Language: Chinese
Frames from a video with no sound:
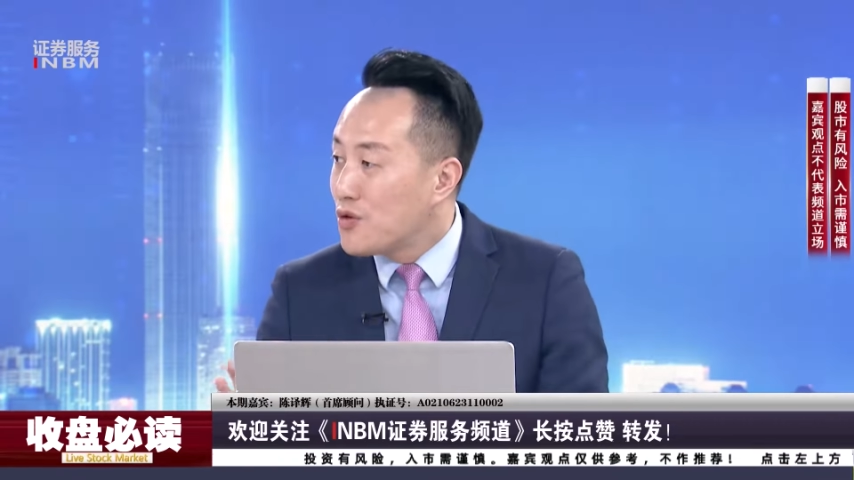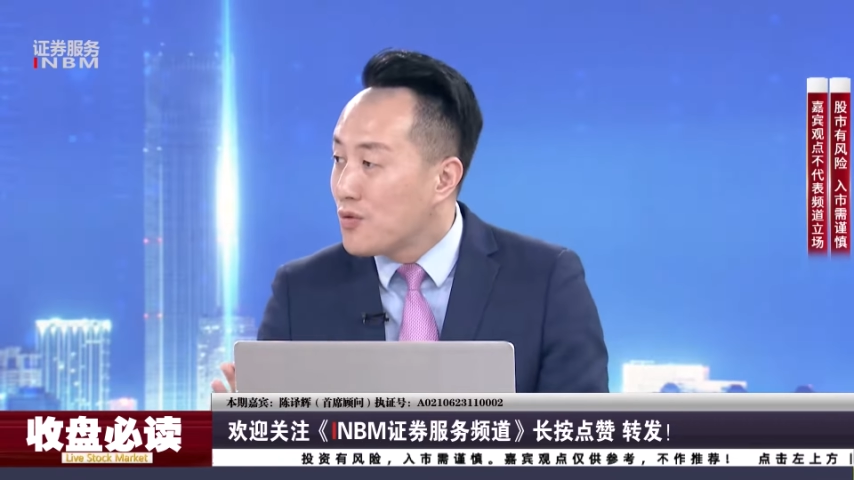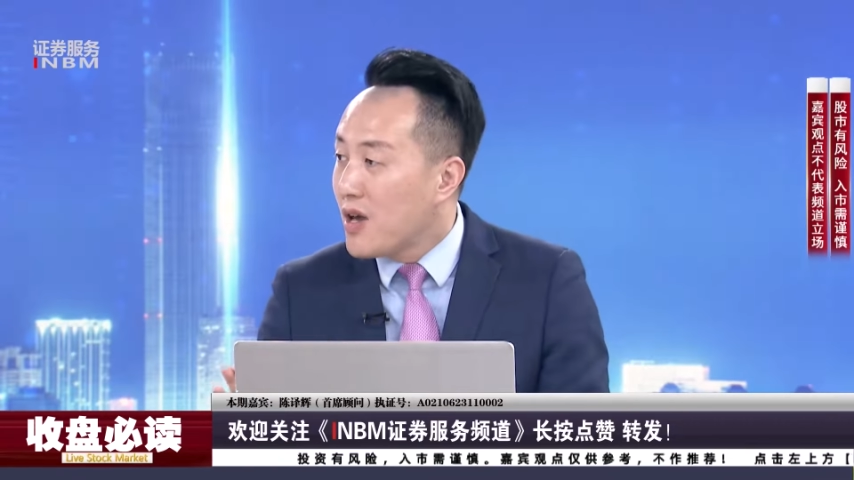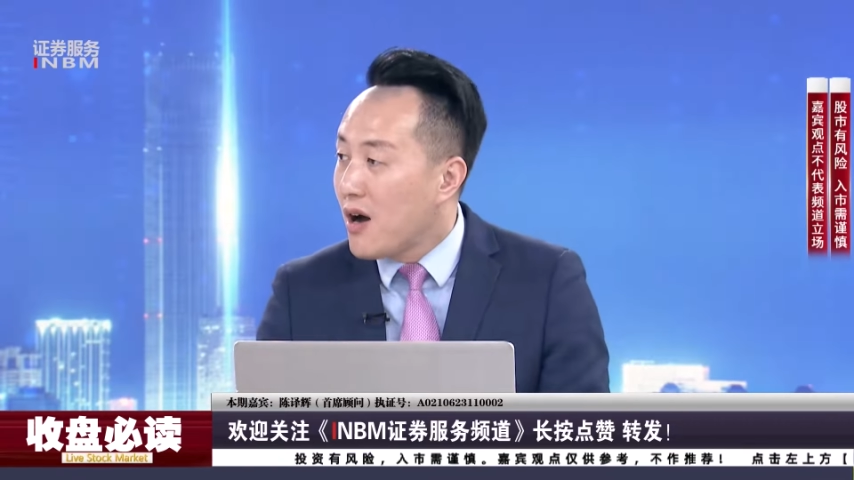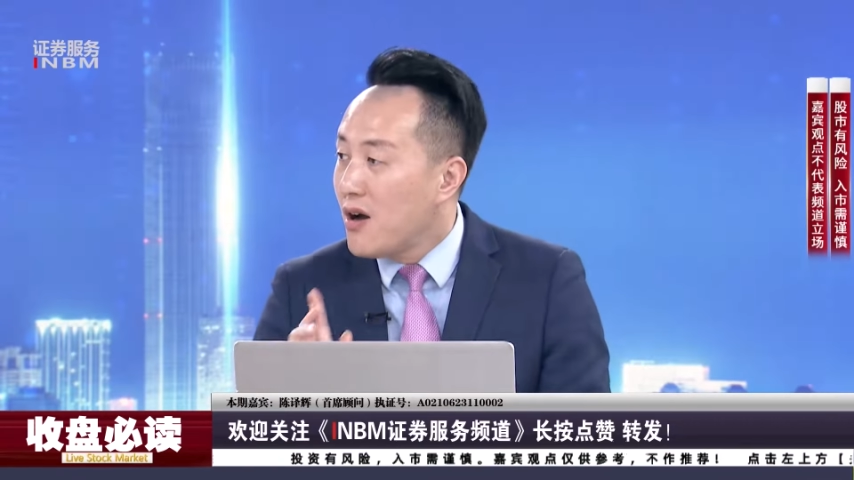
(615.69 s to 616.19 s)

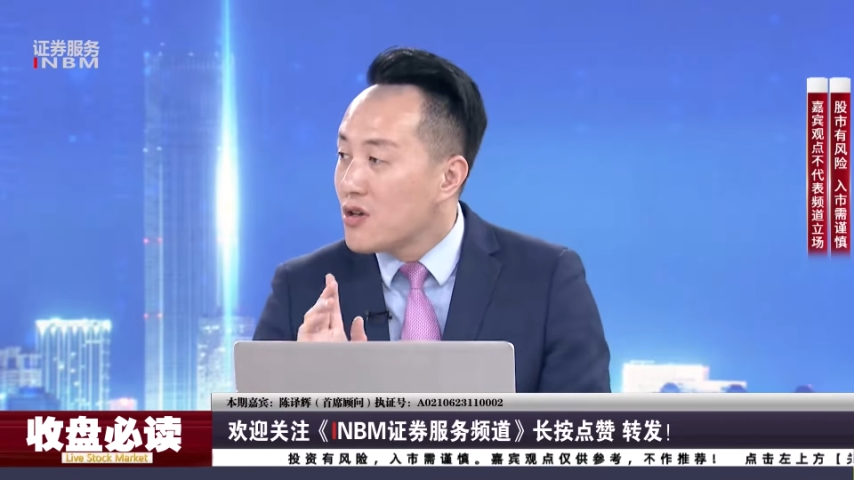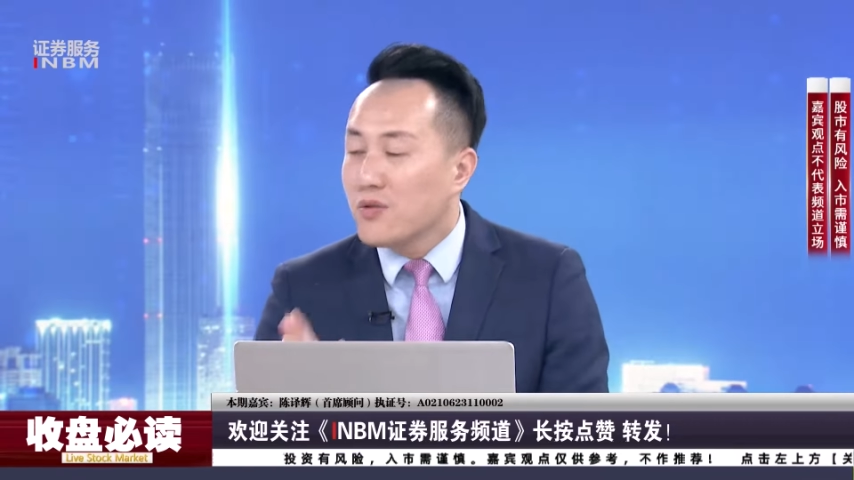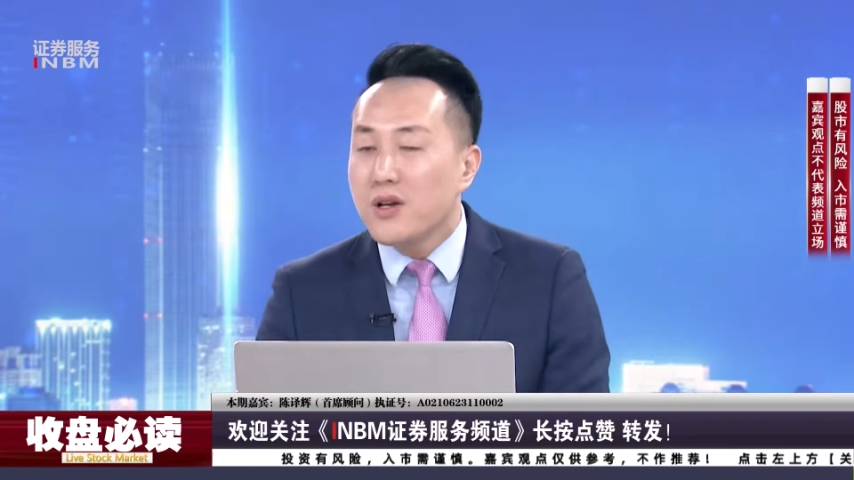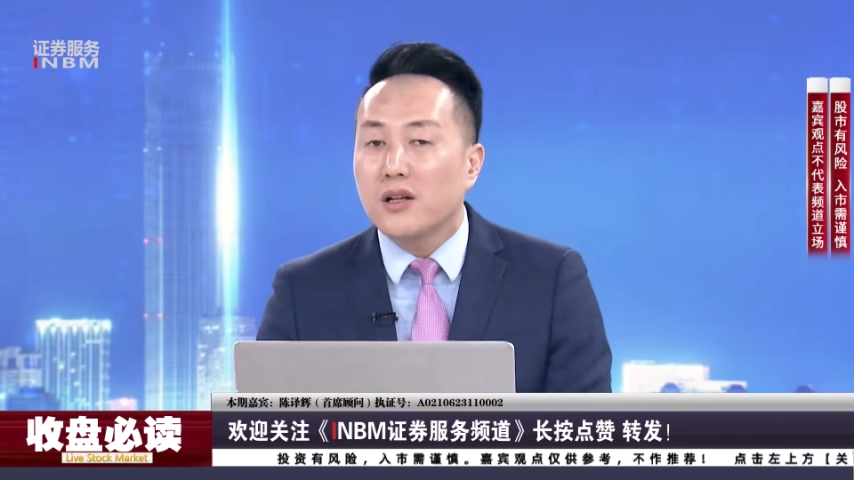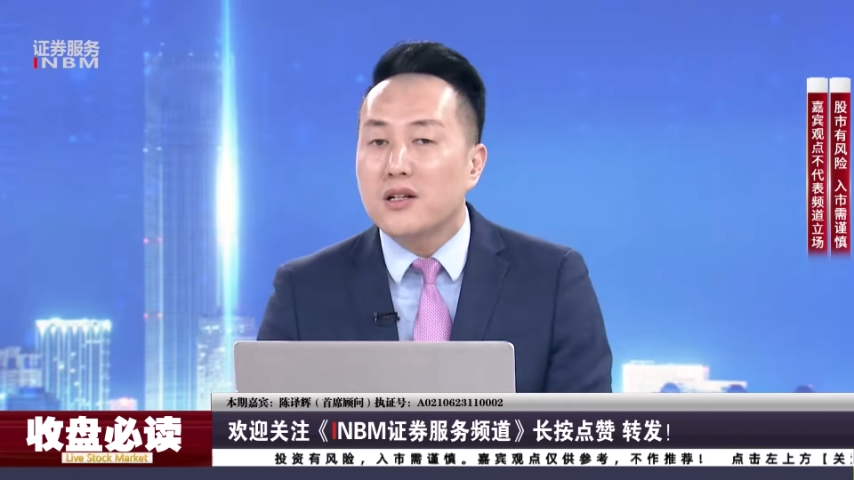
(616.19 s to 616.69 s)
重要，
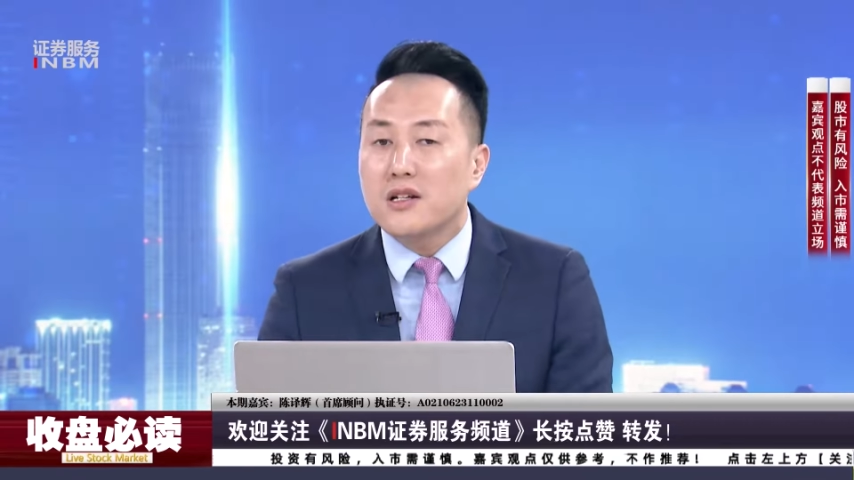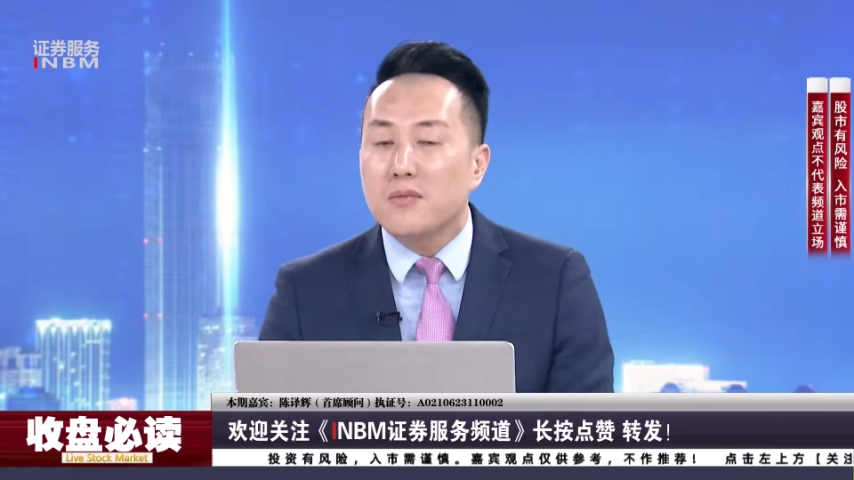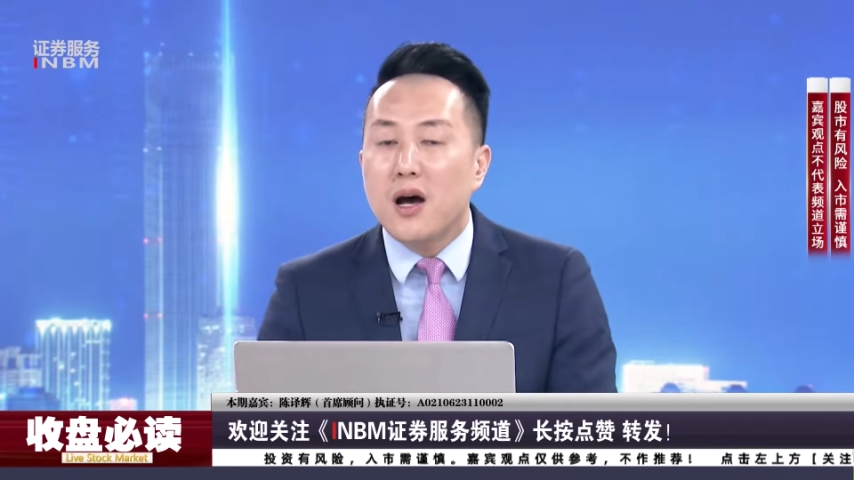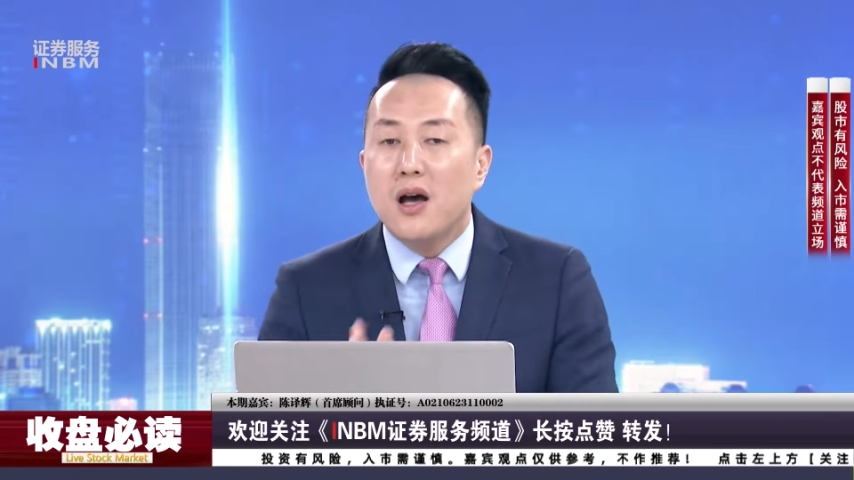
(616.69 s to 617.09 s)
重要的是什么？